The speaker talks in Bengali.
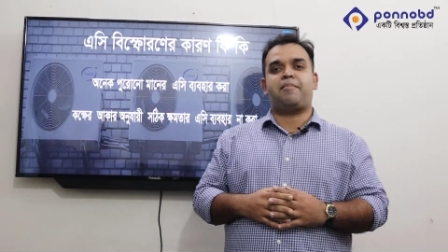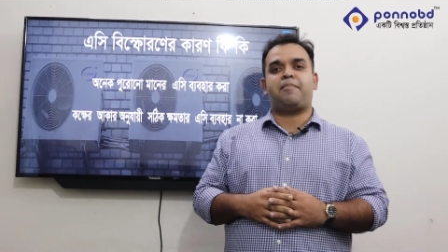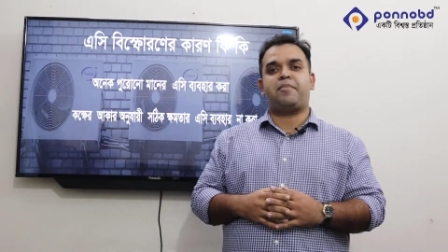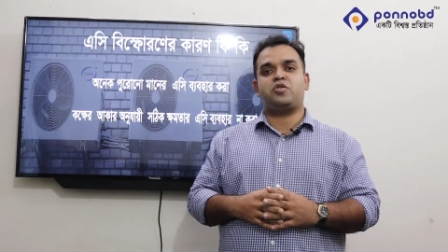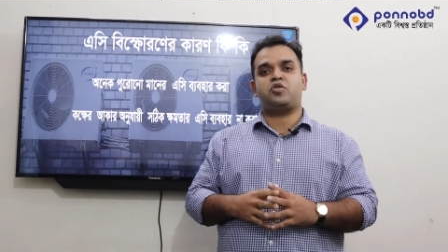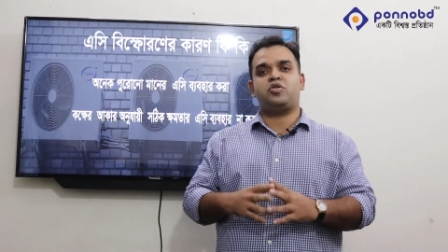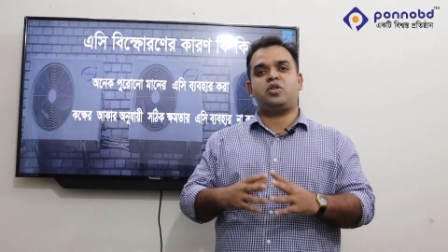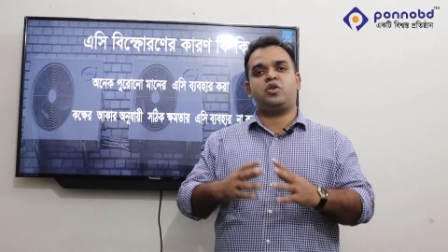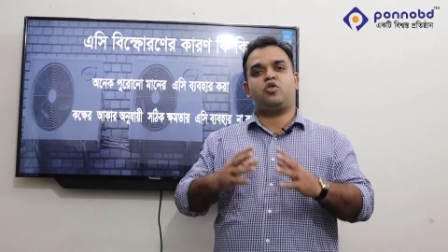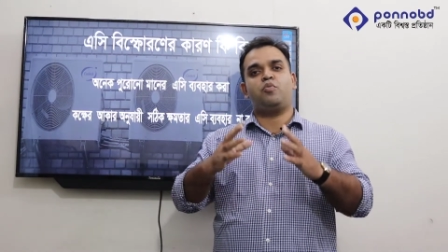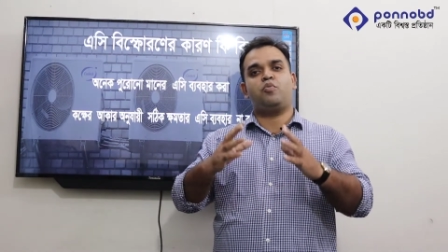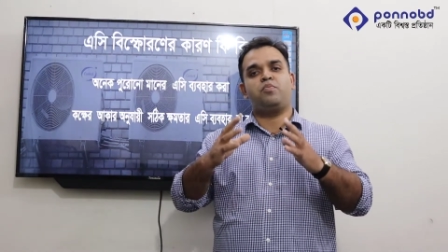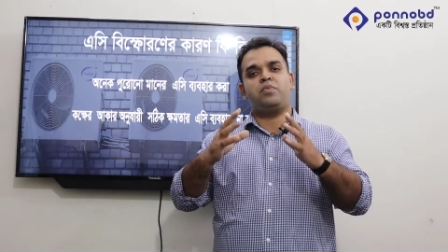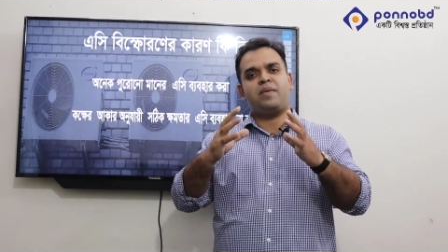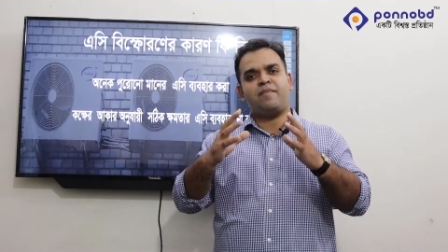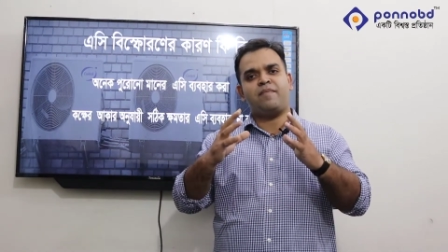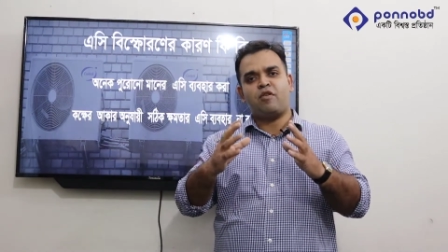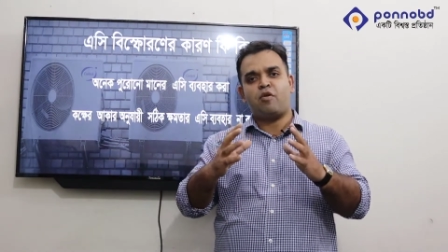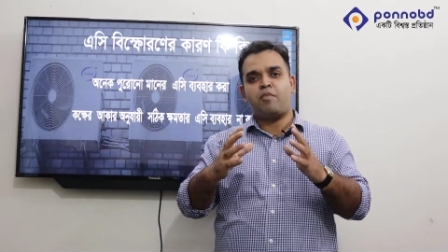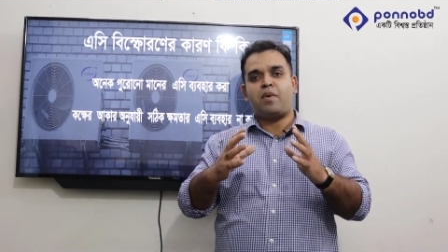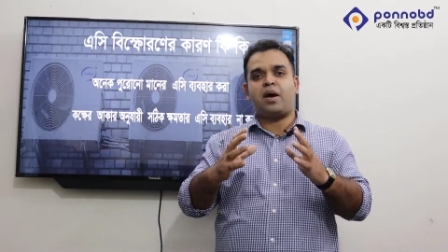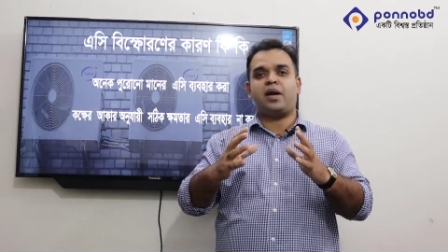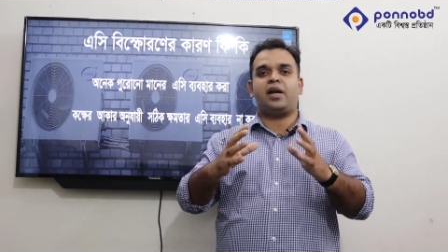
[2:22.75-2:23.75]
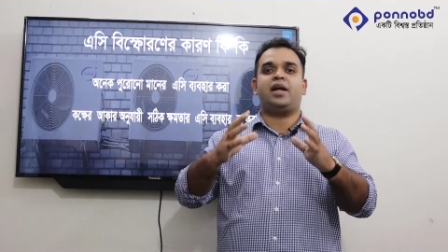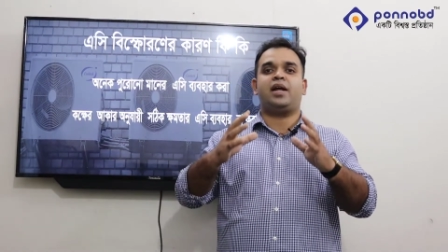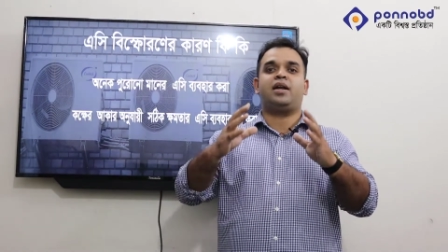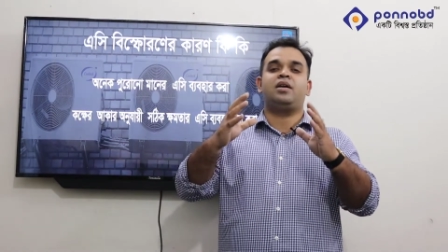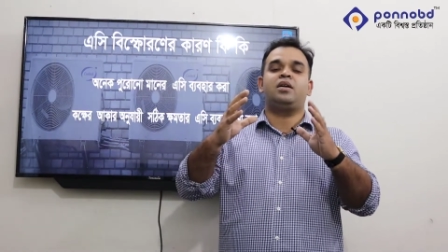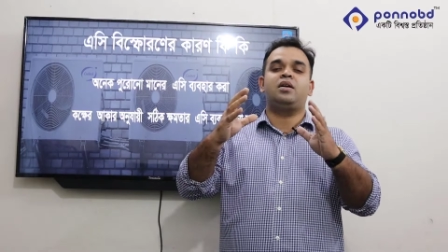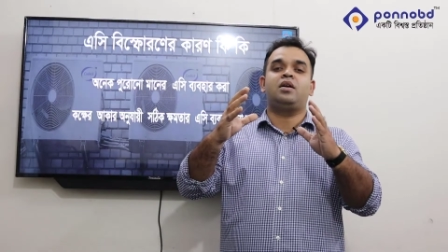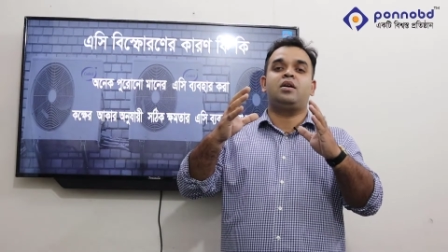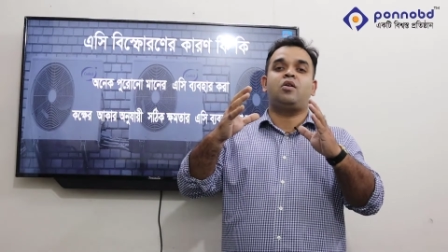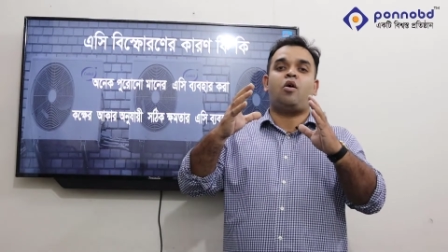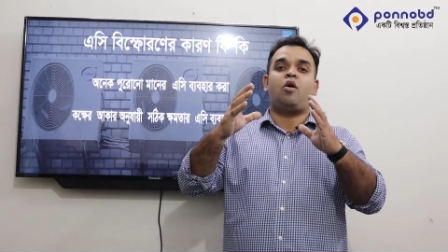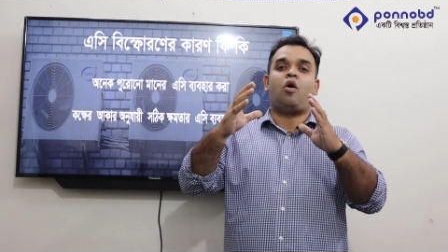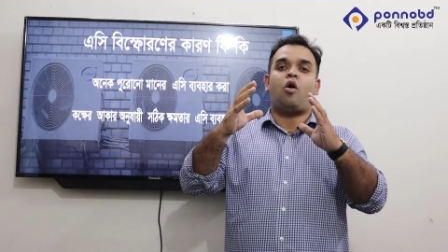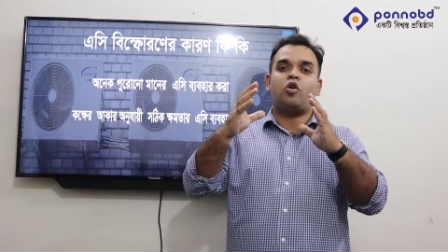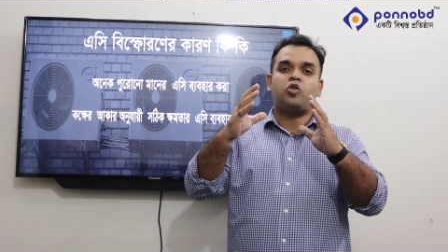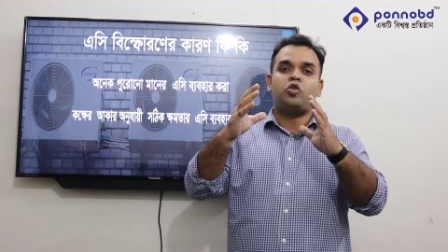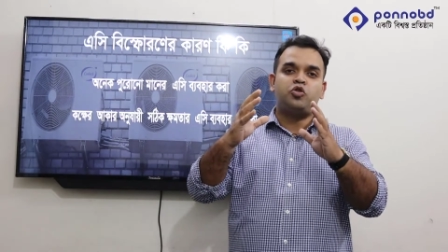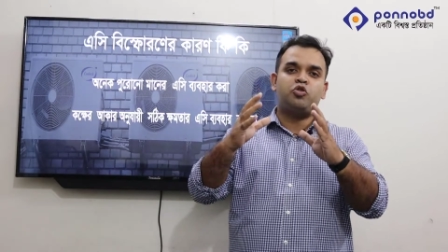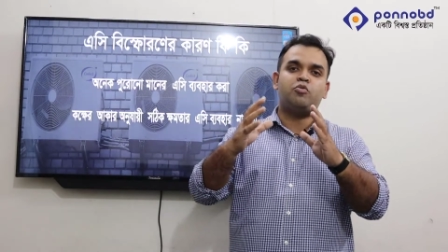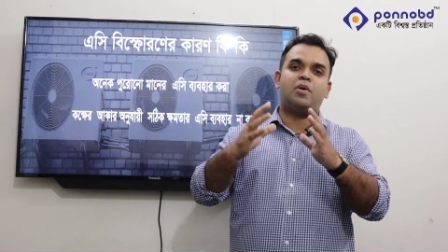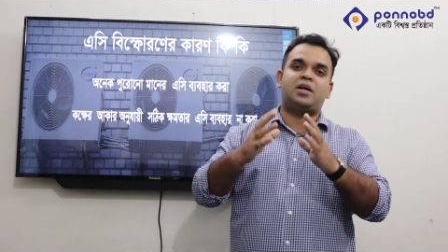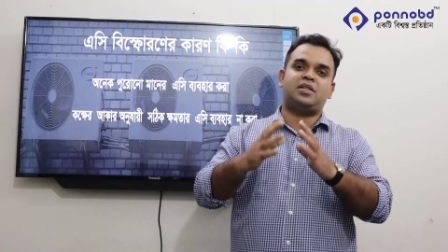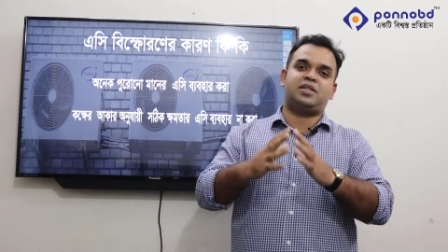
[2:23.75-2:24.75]
আমরা যদি খুব নিম্নমানের
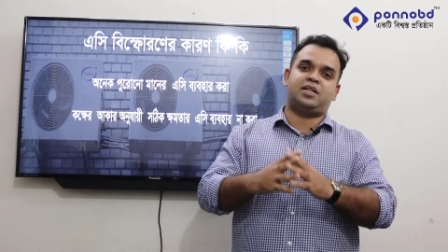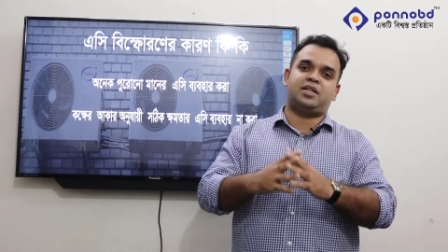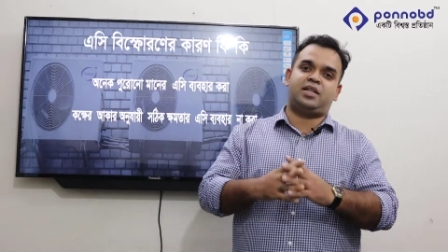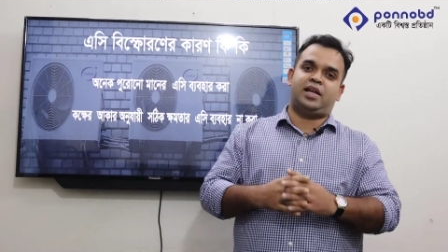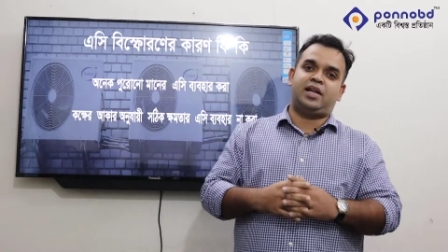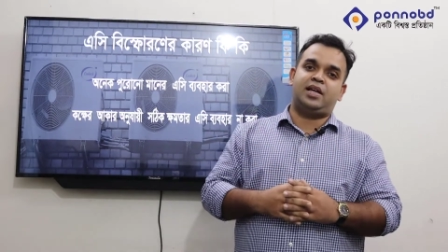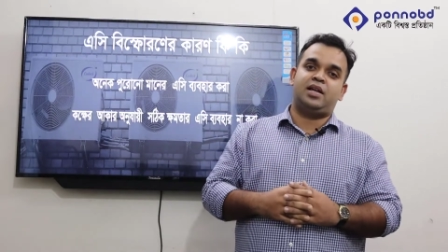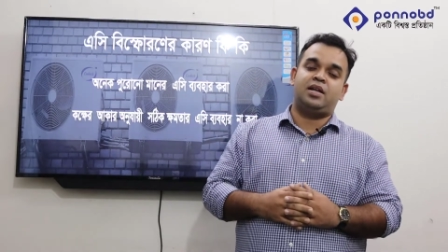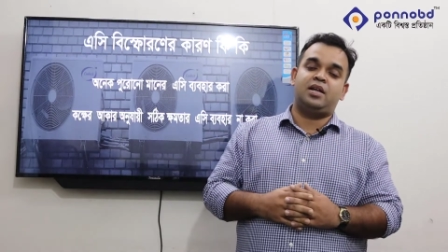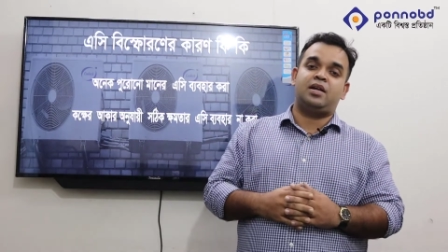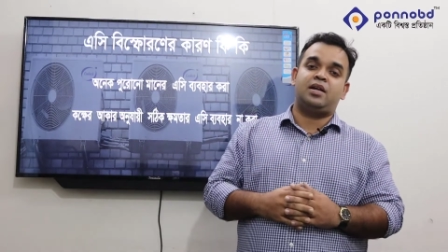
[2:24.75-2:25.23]
অর্থ বাঁচাতে